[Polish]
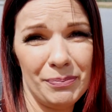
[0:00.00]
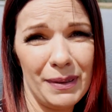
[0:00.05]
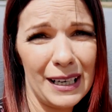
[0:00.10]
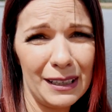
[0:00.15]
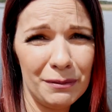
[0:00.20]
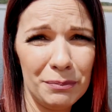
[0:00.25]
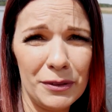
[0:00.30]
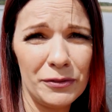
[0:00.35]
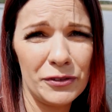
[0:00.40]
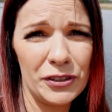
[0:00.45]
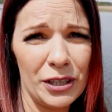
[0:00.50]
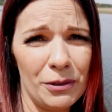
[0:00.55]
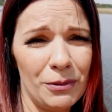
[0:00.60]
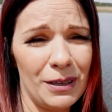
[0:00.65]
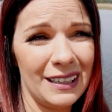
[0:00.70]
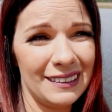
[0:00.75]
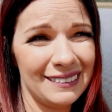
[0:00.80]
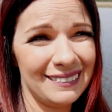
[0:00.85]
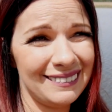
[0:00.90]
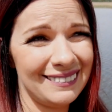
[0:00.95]
Barbie
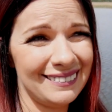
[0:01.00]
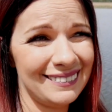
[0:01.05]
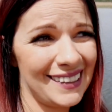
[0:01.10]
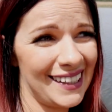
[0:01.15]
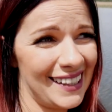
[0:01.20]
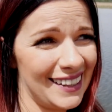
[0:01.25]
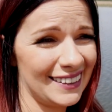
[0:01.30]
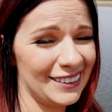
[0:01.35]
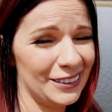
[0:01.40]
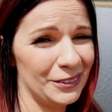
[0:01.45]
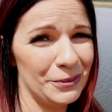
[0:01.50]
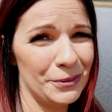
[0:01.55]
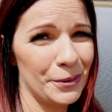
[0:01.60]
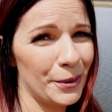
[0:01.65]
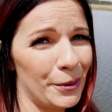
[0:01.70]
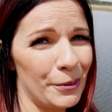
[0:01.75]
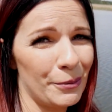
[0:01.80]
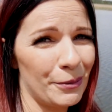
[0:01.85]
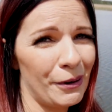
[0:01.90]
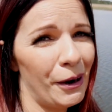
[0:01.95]
wzięła tak
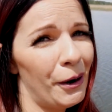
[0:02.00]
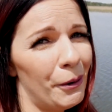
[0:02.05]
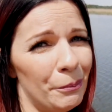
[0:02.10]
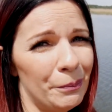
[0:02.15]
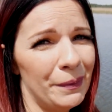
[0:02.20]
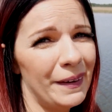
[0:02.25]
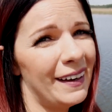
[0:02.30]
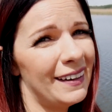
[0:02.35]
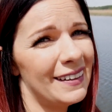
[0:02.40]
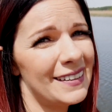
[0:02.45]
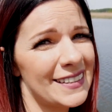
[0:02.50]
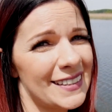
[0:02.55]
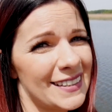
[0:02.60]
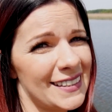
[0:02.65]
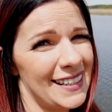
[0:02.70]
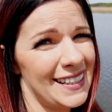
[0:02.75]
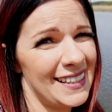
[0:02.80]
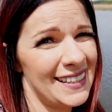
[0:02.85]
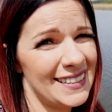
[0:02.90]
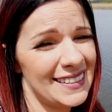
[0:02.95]
długą kąpiel,
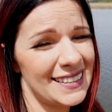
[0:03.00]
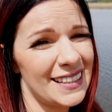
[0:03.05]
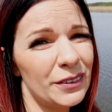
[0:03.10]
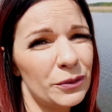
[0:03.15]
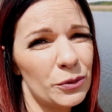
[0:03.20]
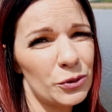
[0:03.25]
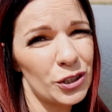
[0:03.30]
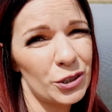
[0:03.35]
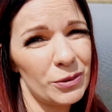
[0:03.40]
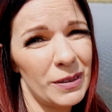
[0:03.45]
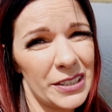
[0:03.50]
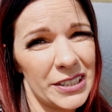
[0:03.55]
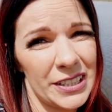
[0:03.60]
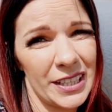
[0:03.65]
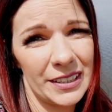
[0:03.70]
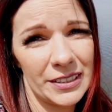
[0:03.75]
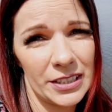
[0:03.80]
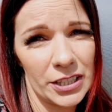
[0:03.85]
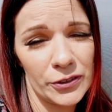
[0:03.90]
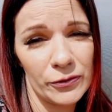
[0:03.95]
że zanurzyła się
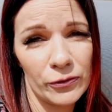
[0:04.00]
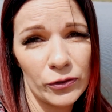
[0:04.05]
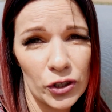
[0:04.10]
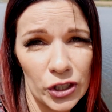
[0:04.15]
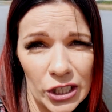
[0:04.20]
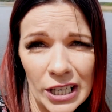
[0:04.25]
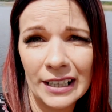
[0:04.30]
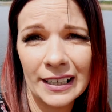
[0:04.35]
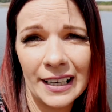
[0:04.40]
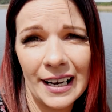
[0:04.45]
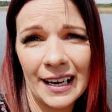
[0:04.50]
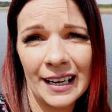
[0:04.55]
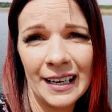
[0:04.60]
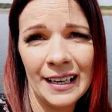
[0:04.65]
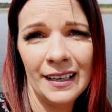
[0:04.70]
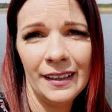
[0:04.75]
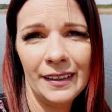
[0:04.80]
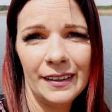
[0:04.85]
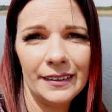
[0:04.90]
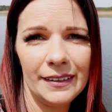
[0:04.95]
gdzieś w krzakach
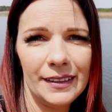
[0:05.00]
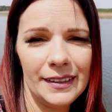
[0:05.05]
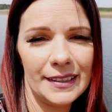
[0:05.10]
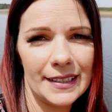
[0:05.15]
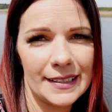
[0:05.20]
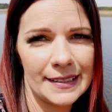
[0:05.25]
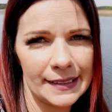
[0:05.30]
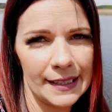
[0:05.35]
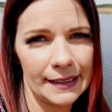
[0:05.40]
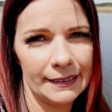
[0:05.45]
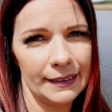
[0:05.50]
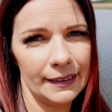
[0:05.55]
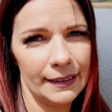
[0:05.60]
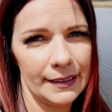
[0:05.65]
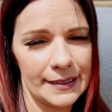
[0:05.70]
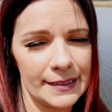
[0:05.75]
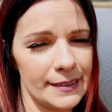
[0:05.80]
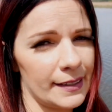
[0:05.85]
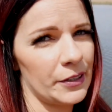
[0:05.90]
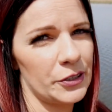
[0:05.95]
i niestety,
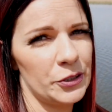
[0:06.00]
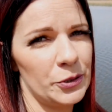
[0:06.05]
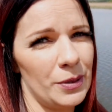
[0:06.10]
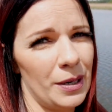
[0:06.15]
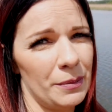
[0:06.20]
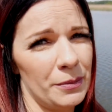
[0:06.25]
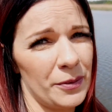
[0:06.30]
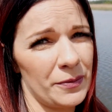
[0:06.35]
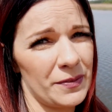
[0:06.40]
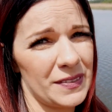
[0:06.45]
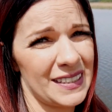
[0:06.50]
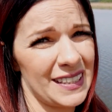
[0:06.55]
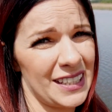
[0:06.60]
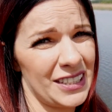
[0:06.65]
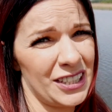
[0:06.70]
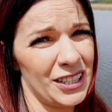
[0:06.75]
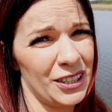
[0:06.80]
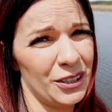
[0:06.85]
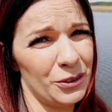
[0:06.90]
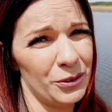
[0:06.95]
ale straciłam ją w
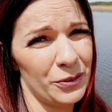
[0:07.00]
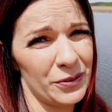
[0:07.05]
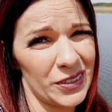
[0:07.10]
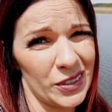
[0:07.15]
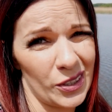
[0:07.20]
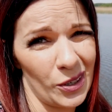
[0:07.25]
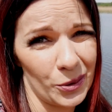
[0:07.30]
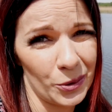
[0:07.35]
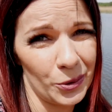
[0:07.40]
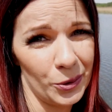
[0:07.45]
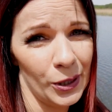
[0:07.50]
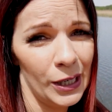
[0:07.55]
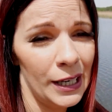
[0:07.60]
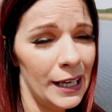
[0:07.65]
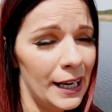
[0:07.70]
zasięgu wzroku.